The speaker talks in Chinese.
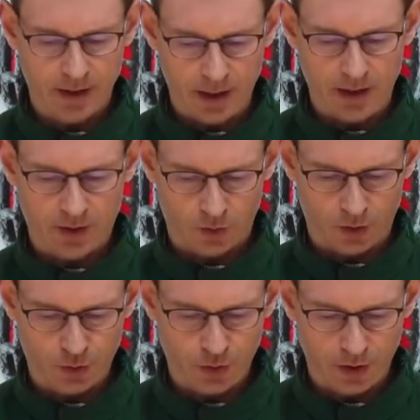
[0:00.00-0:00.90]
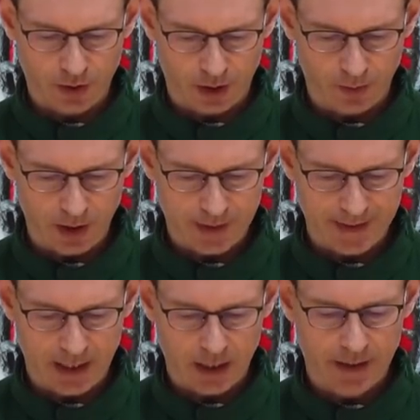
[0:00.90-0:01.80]
地所举行的弥
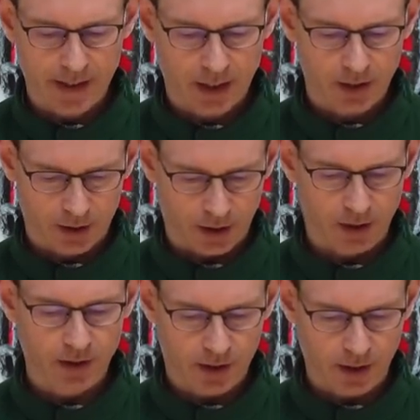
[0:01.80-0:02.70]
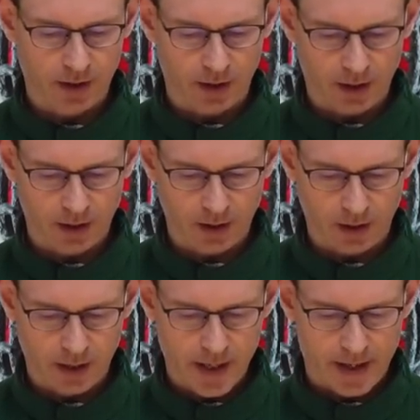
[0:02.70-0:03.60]
撒呈献给你，
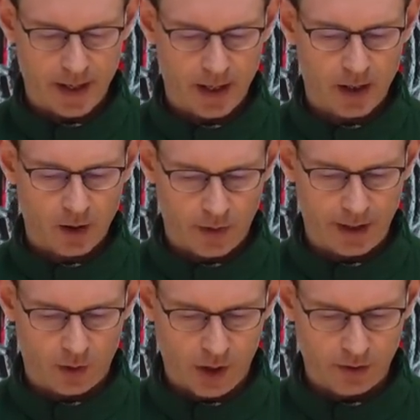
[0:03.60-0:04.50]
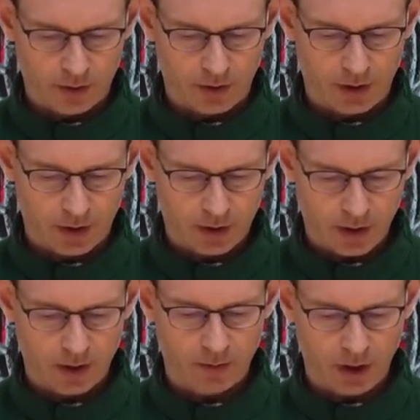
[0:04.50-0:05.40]
为光荣你的
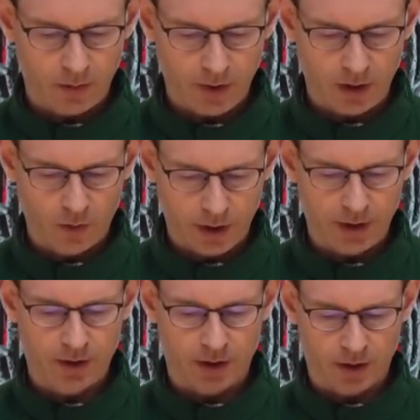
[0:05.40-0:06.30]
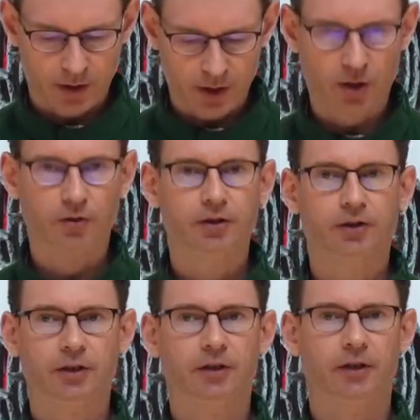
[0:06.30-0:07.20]
圣名，并为拯救
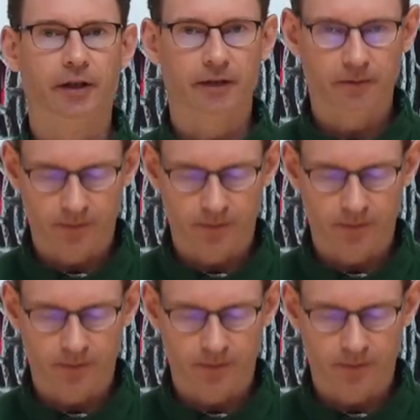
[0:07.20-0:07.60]
世人。